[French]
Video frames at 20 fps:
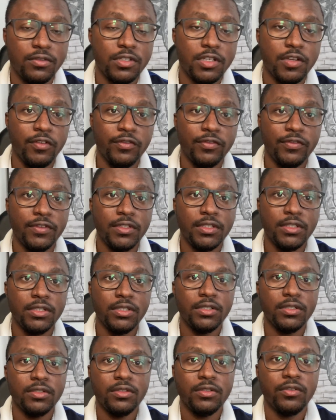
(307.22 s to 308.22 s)
nous avons
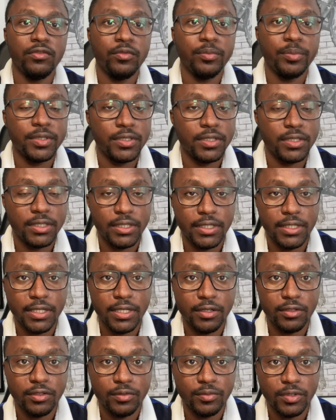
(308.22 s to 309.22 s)
fini de vous présenter
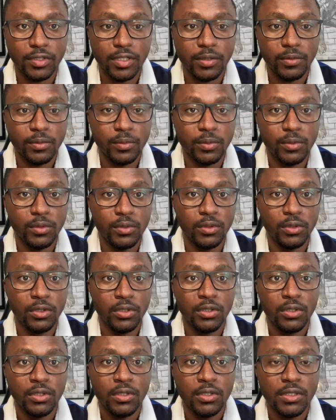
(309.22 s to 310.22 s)
la commune d'Abobo.
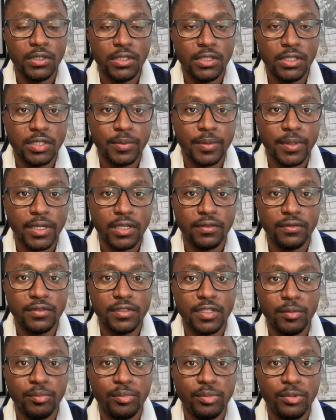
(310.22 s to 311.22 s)
J'espère qu'elle vous
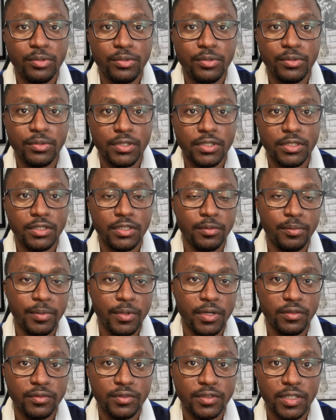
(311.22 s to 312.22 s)
a plu. N'hésitez
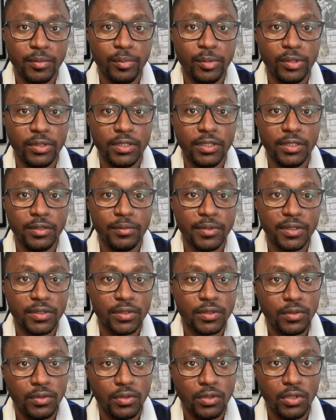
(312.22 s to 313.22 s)
pas à vous abonner parce
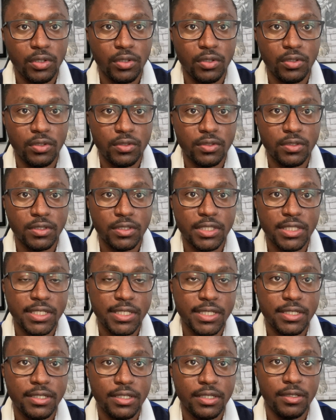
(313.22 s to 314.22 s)
que cette
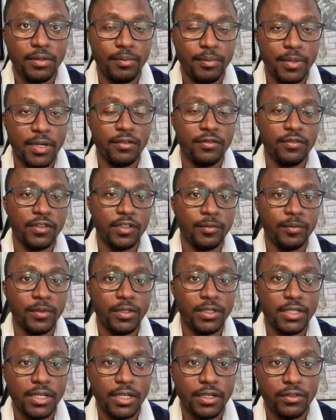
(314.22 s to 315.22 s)
chaîne parle
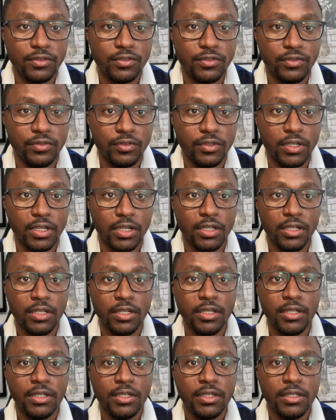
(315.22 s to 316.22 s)
vraiment de la Côte d'Ivoire
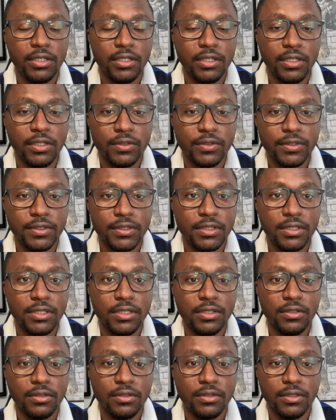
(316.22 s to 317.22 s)
et
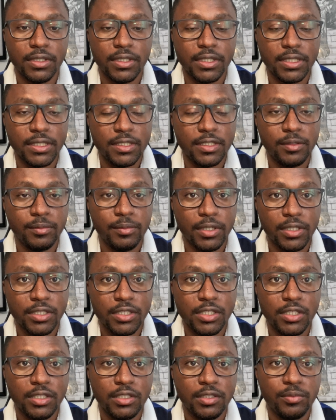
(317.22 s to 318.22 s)
aussi euh, rester
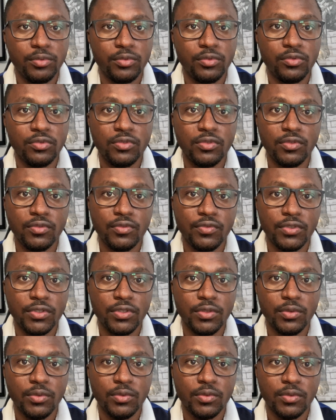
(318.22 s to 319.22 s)
branché pour toute autre
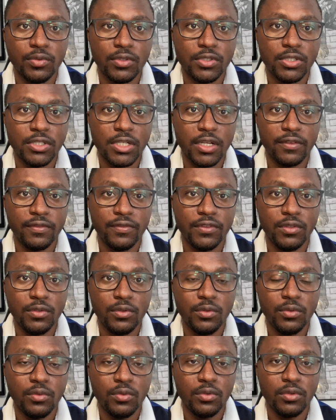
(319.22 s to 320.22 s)
vidéo. Chaque
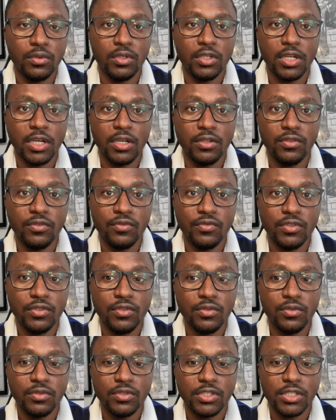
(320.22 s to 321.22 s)
vidéo, on a une
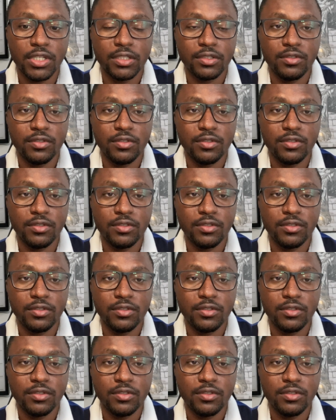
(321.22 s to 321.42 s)
vidéo chaque